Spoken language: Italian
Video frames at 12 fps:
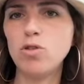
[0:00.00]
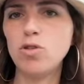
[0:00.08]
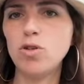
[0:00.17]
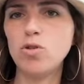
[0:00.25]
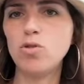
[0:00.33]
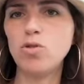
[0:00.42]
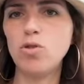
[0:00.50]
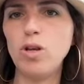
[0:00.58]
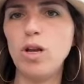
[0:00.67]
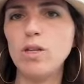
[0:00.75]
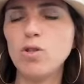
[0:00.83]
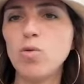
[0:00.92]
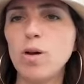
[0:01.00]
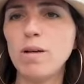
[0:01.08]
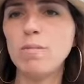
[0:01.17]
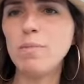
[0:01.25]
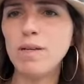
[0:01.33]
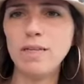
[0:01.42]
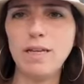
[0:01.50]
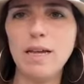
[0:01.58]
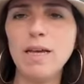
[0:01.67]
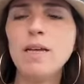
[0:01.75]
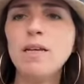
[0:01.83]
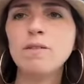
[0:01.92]
sotto il suo
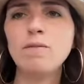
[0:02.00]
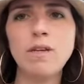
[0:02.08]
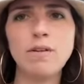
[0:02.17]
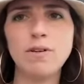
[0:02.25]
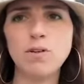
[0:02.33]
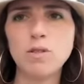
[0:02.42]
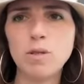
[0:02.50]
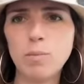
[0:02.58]
campanile venivano